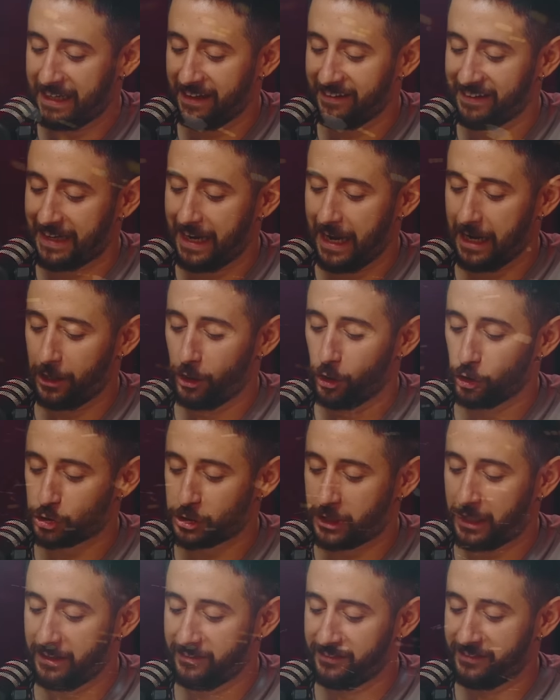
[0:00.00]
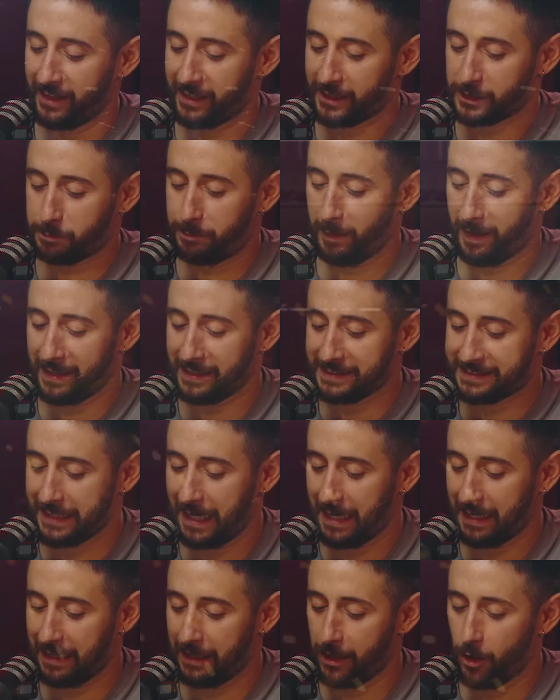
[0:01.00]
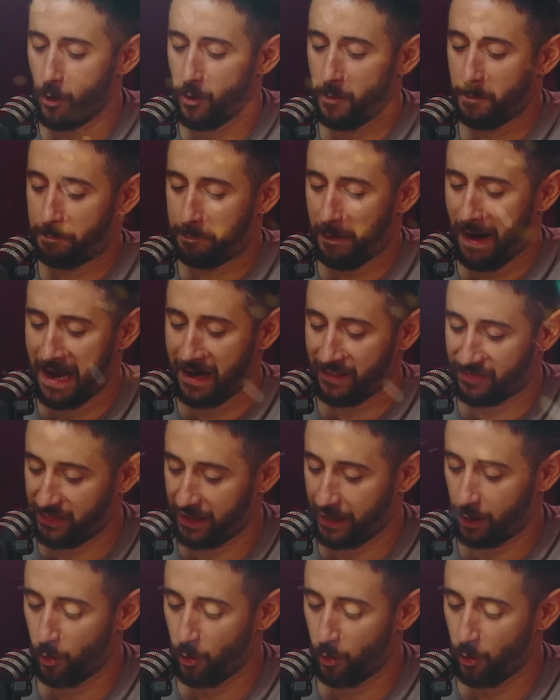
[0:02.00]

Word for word: que dejar los kinders para echarle un par de